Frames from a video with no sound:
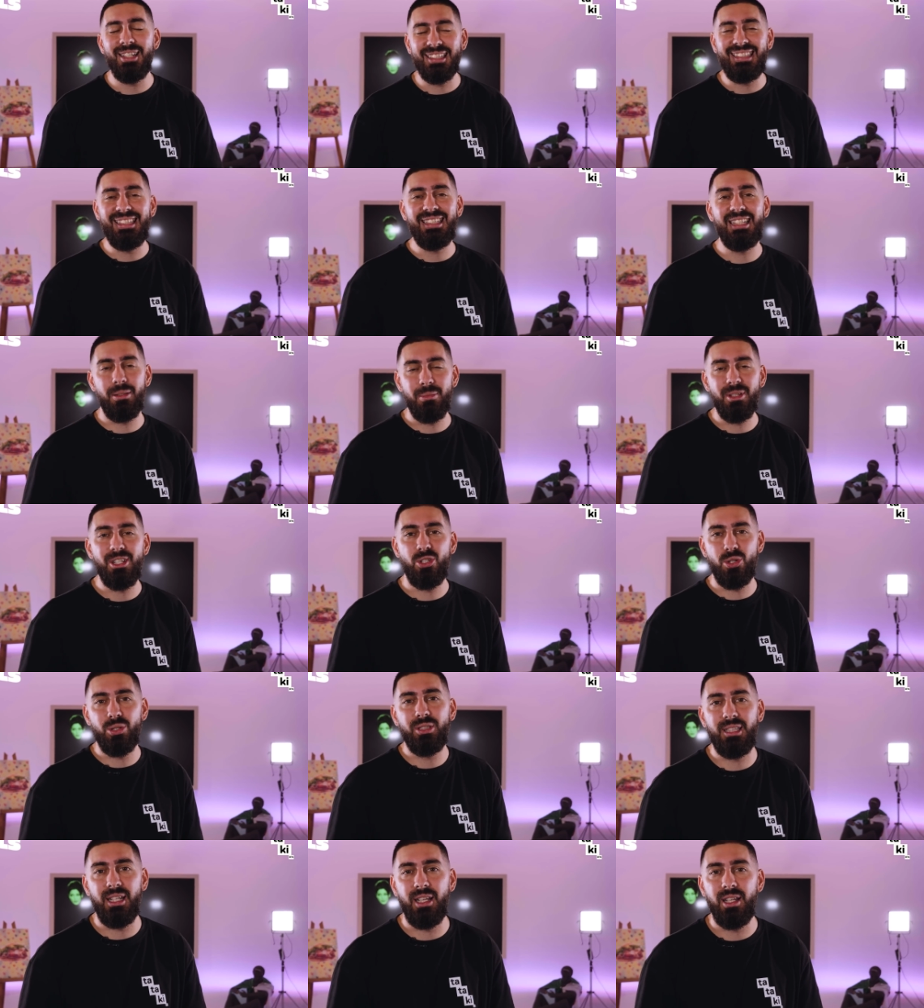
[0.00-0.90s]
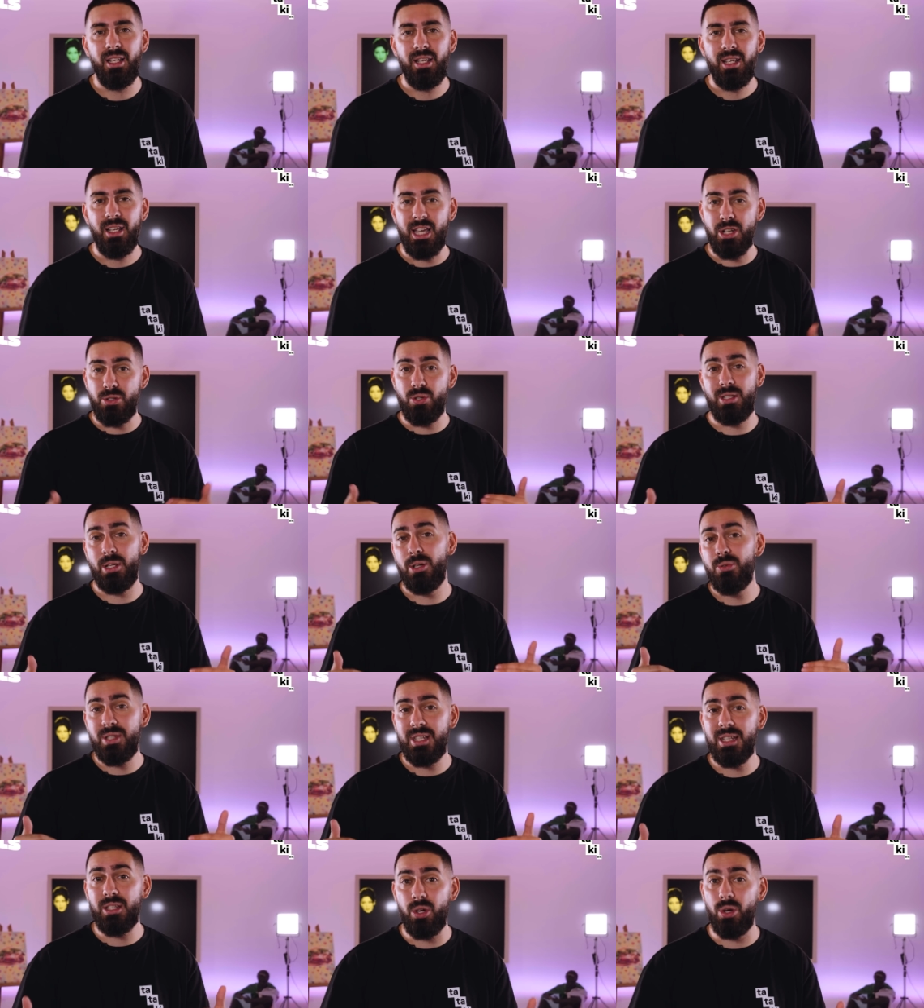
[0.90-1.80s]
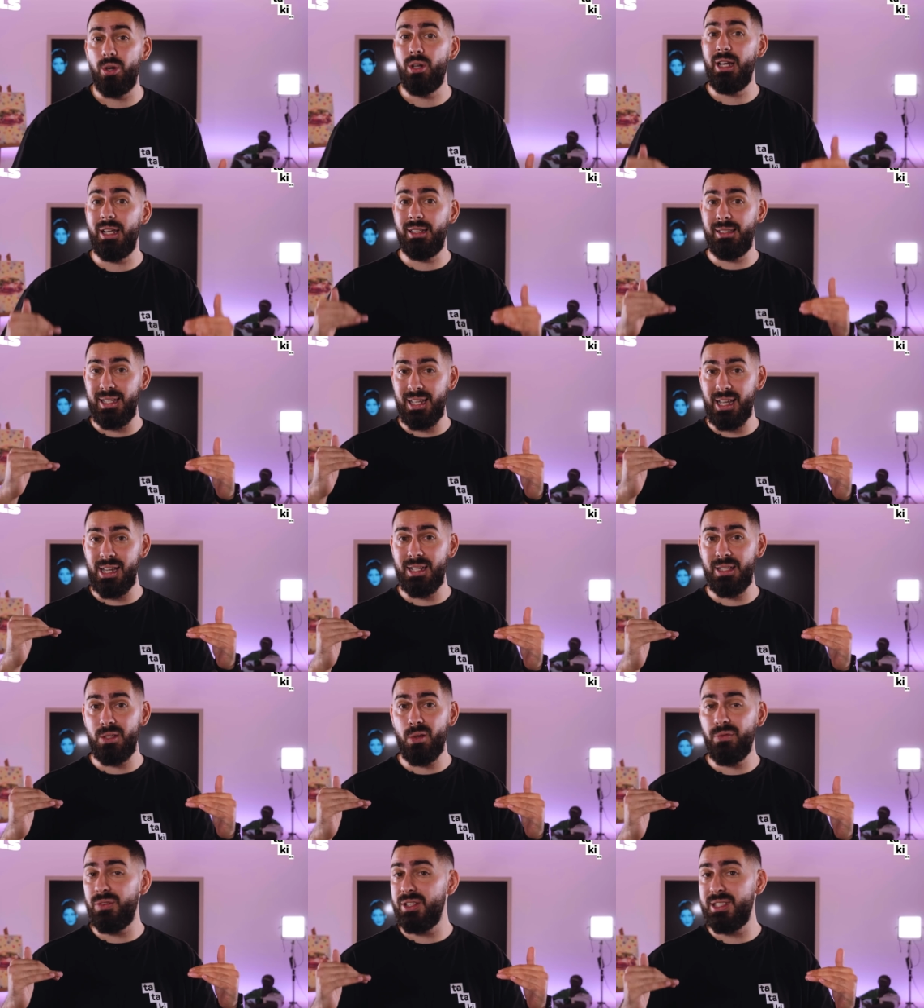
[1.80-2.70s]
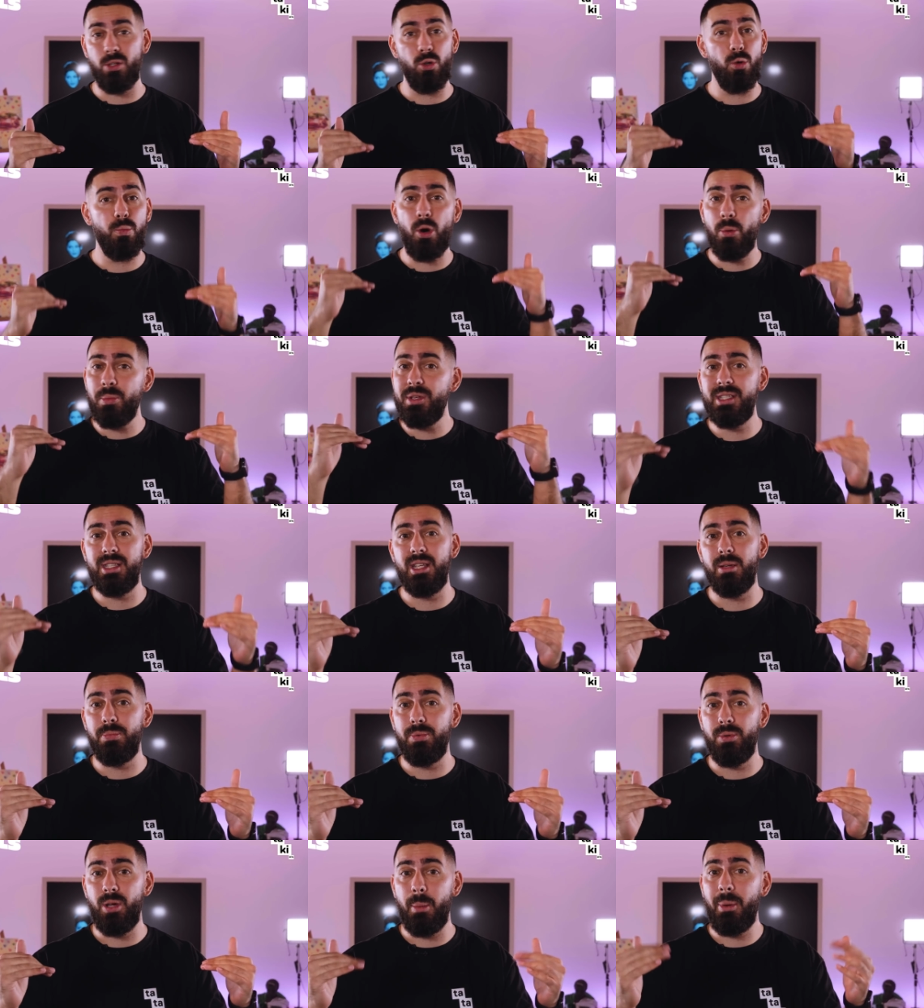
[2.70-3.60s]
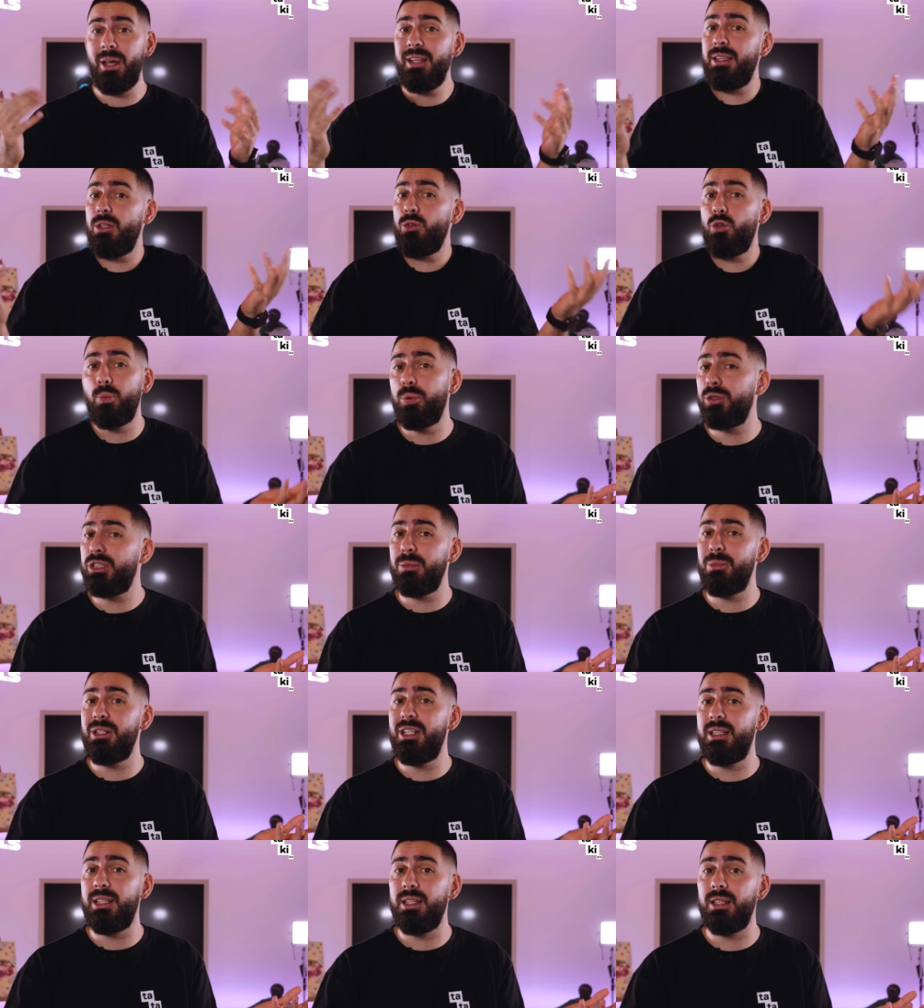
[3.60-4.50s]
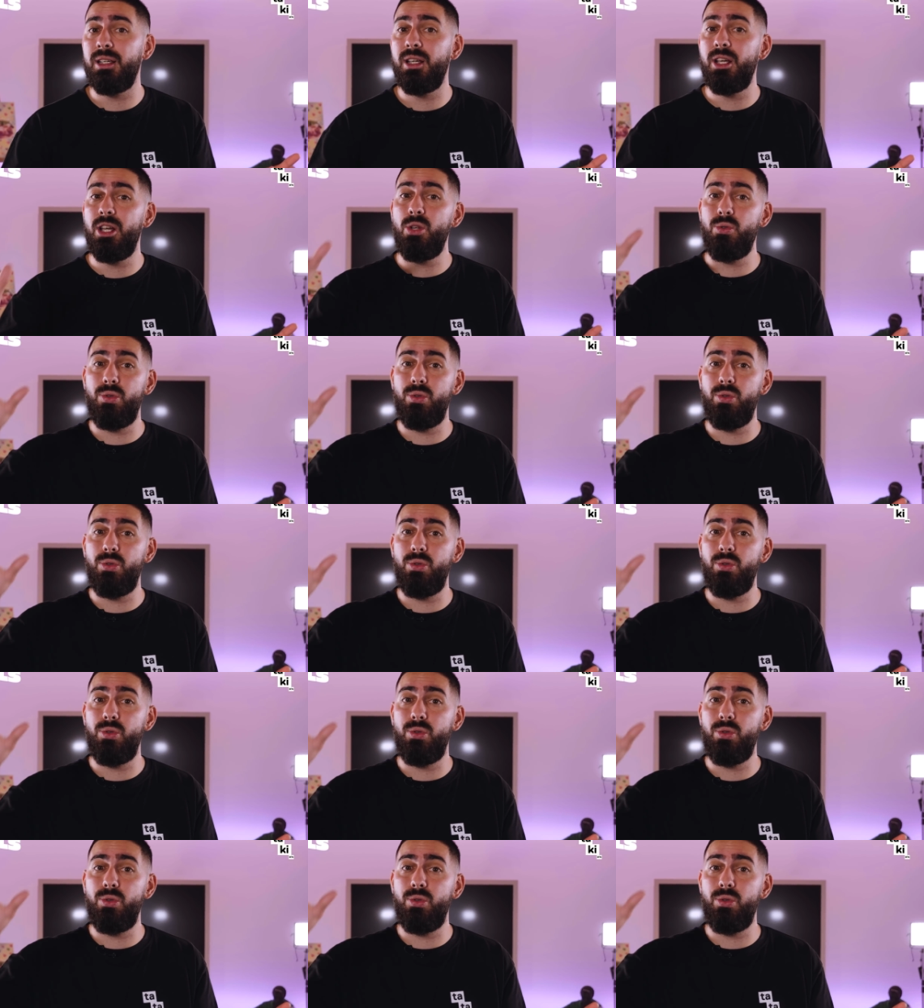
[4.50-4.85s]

Merci, Jamy, je sais. Et je sais aussi que la télé-réalité, en fait, c'est le premier step. Après, tu as deux possibilités.